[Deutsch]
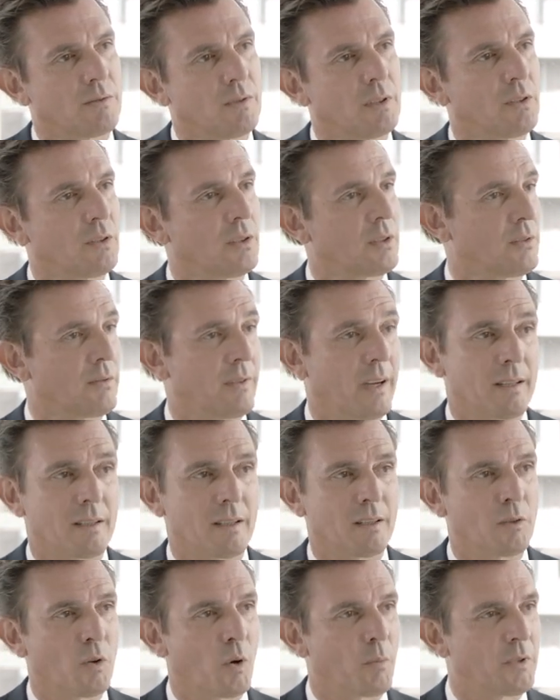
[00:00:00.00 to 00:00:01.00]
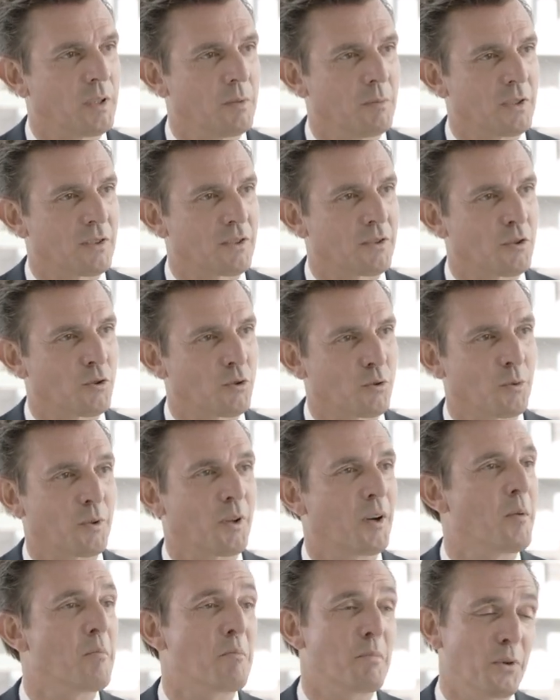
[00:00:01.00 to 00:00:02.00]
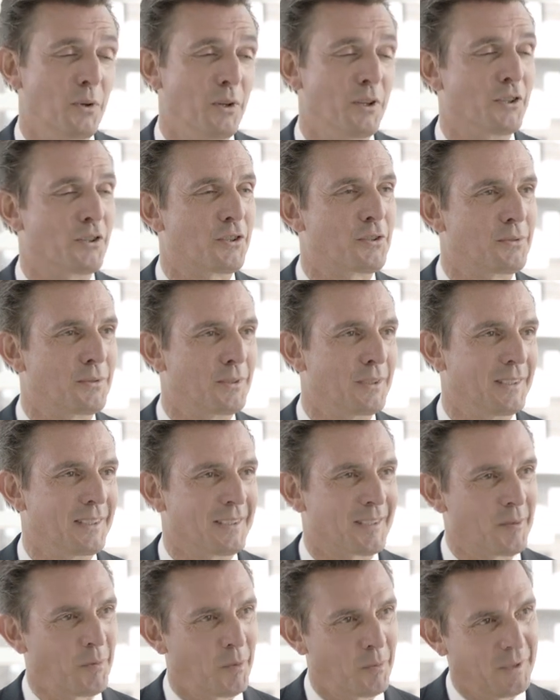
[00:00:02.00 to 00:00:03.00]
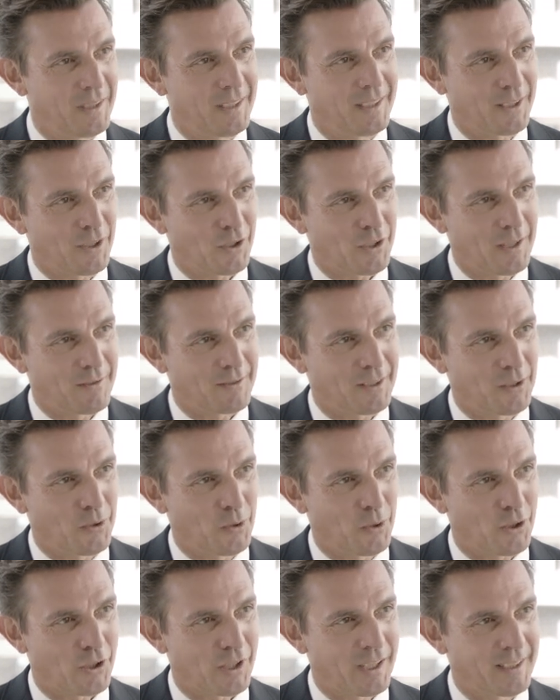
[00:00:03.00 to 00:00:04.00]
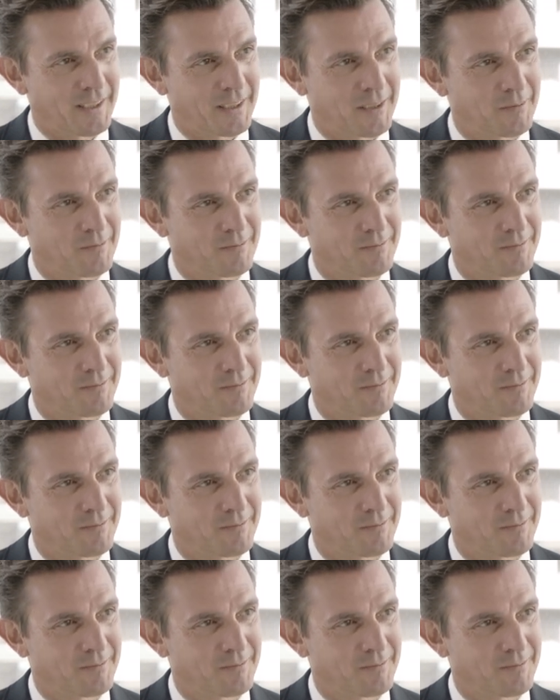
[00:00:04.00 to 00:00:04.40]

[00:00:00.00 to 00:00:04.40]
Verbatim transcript: Wir sind weiterhin optimistisch oder bullisch für das Immobiliengeschäft in Deutschland.